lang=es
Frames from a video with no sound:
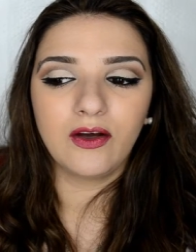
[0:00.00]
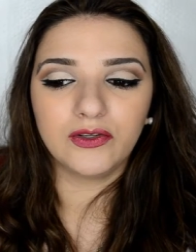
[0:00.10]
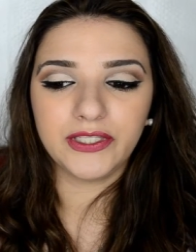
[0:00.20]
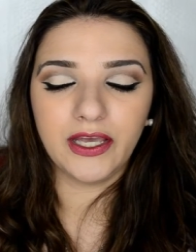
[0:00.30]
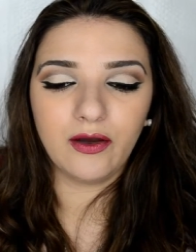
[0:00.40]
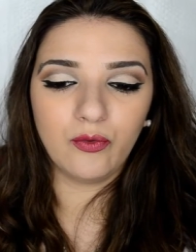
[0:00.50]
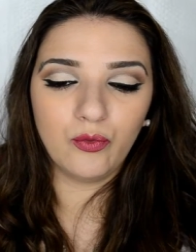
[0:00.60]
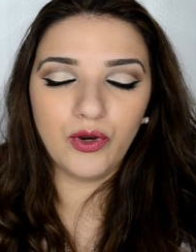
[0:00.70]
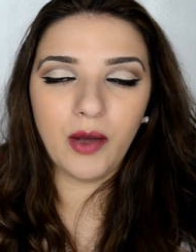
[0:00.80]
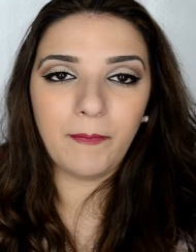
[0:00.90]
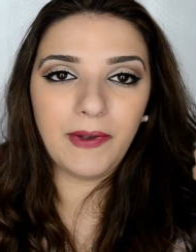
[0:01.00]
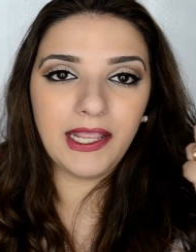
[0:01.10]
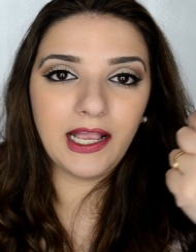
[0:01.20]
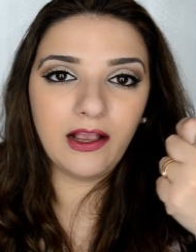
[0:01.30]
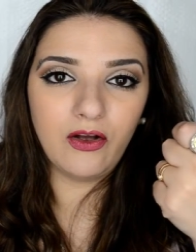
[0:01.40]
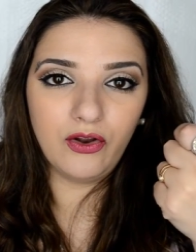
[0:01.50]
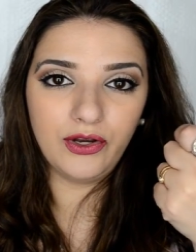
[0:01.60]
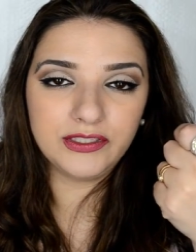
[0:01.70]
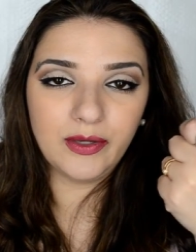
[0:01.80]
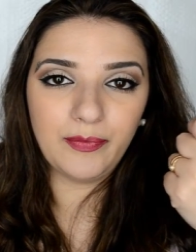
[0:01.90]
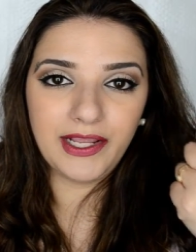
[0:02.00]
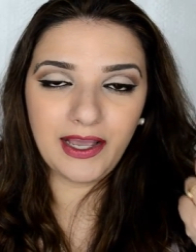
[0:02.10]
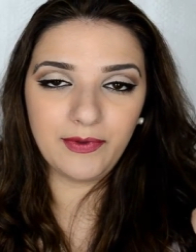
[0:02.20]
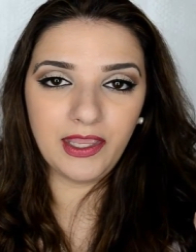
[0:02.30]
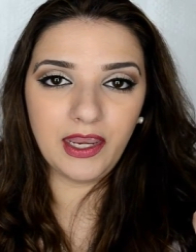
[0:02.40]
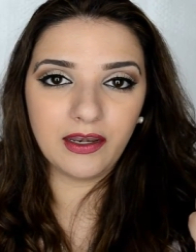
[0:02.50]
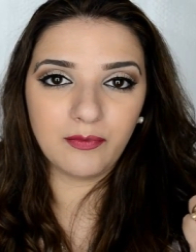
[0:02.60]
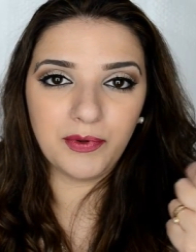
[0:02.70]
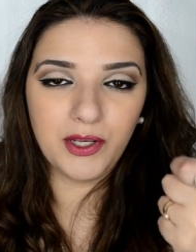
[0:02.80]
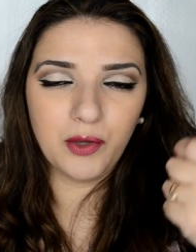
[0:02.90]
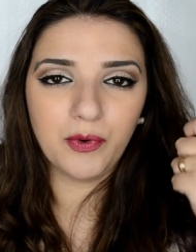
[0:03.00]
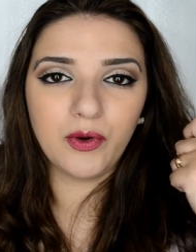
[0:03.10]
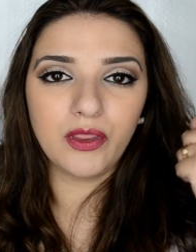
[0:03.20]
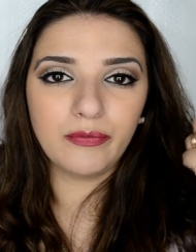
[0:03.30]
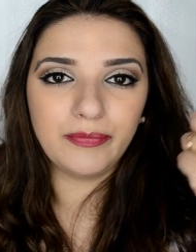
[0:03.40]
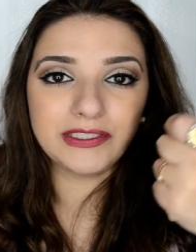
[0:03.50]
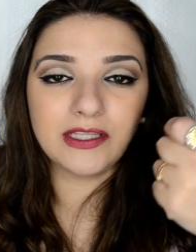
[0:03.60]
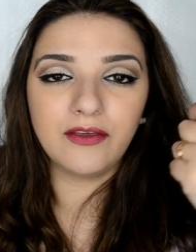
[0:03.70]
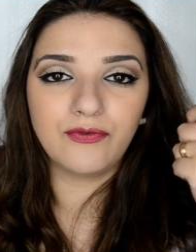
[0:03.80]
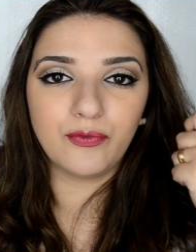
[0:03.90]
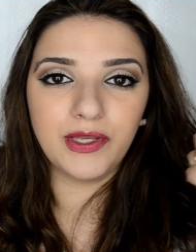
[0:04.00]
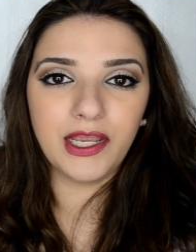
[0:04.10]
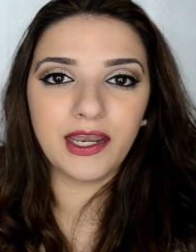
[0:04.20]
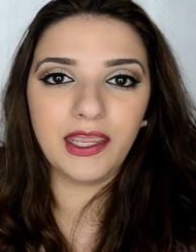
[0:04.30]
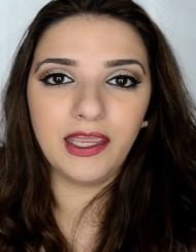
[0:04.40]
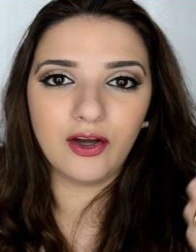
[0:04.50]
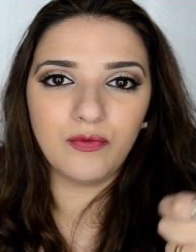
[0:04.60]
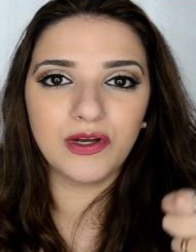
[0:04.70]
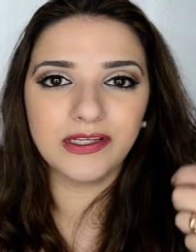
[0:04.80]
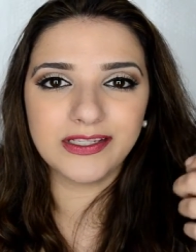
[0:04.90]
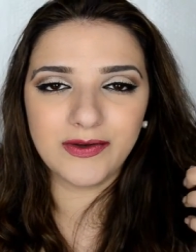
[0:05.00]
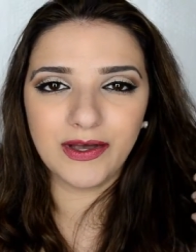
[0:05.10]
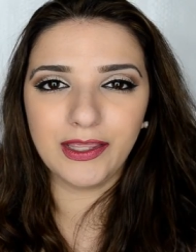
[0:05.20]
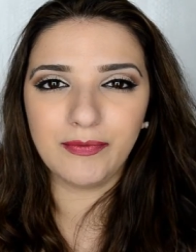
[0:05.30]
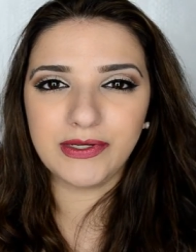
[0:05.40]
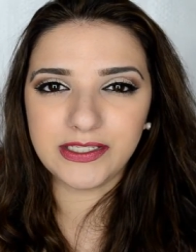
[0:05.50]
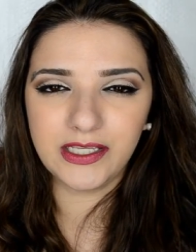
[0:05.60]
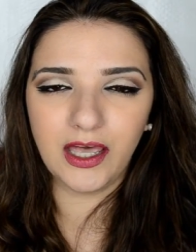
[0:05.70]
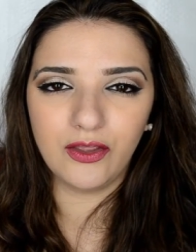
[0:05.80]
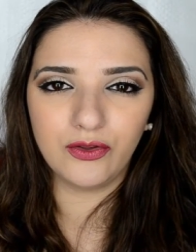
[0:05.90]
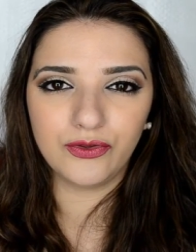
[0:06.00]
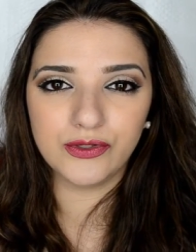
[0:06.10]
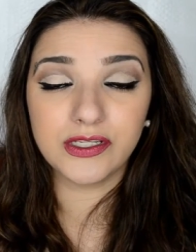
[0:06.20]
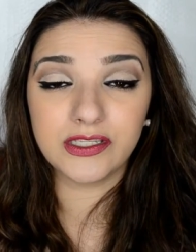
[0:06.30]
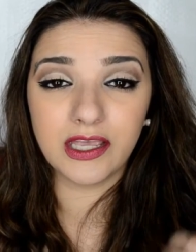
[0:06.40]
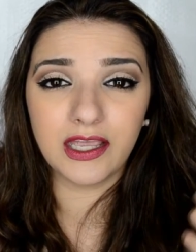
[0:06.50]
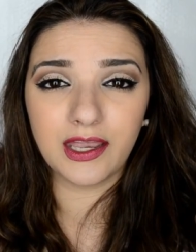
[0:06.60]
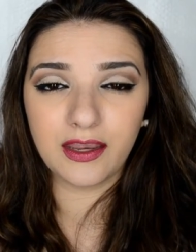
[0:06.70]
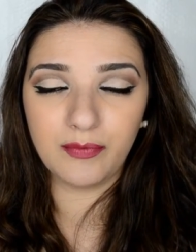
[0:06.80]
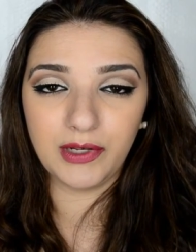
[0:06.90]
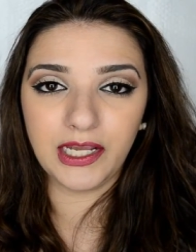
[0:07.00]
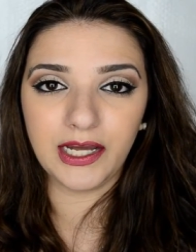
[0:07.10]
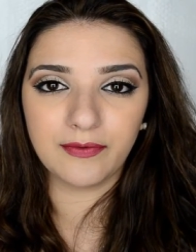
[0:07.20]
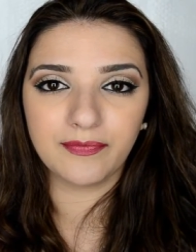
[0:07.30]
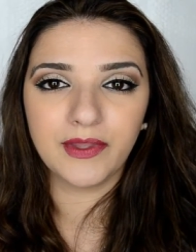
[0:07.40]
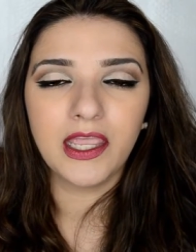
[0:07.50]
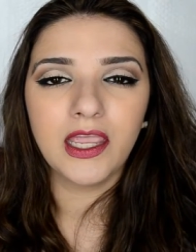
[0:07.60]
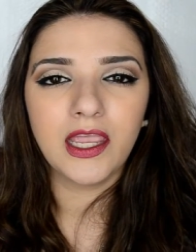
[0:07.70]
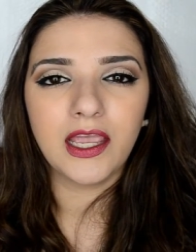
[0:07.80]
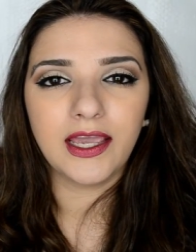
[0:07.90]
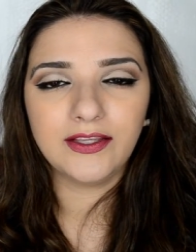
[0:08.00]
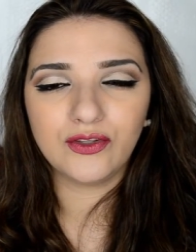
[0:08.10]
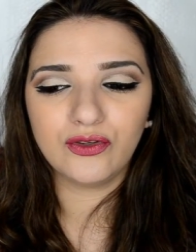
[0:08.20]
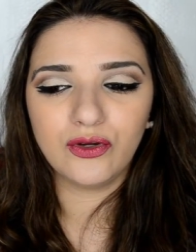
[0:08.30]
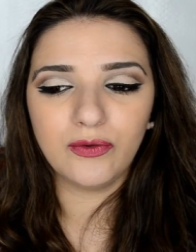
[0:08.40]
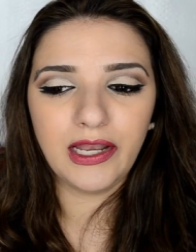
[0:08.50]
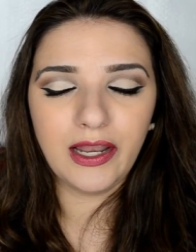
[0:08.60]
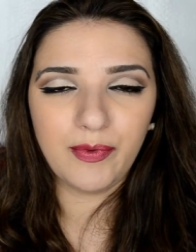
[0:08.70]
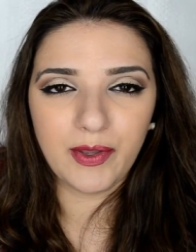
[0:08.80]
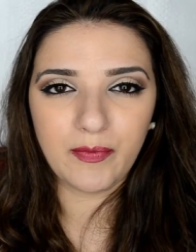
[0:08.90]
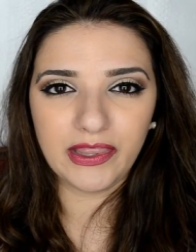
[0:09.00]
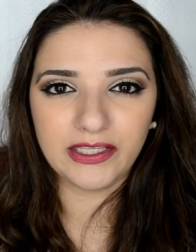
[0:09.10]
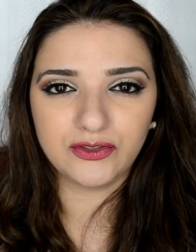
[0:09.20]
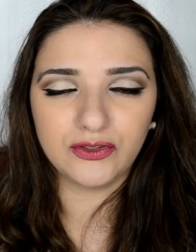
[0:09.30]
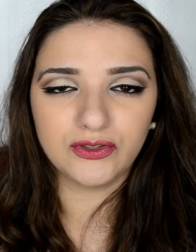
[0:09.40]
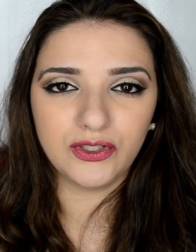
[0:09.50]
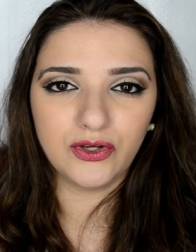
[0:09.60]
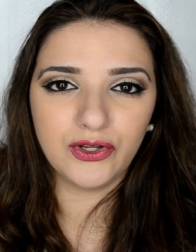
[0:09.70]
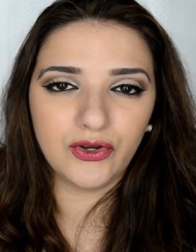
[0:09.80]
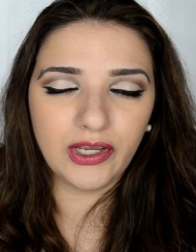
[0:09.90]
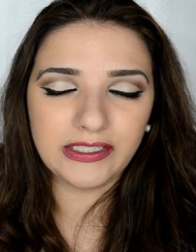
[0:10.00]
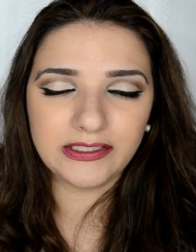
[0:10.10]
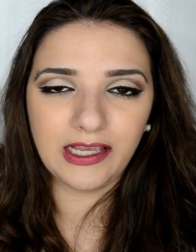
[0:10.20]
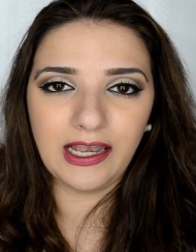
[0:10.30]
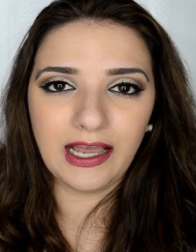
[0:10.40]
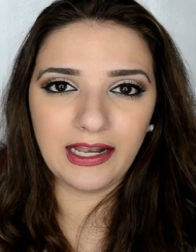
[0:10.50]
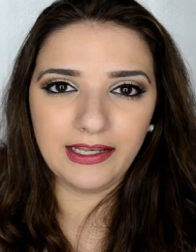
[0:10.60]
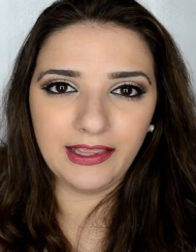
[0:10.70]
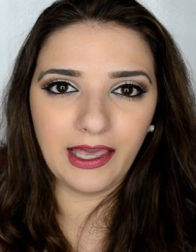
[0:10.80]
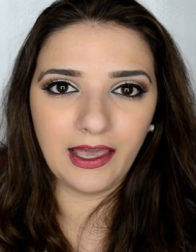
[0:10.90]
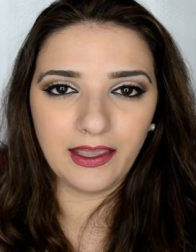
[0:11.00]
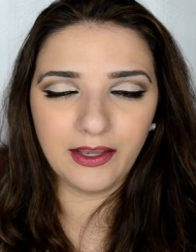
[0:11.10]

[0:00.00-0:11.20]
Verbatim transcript: O sea, uno aplica el color y se aplica bien, pero después cuando empieza a difuminar es como que se va demasiado, entonces hay que reaplicar. Esto no va en la pigmentación, sino creo que es en la calidad.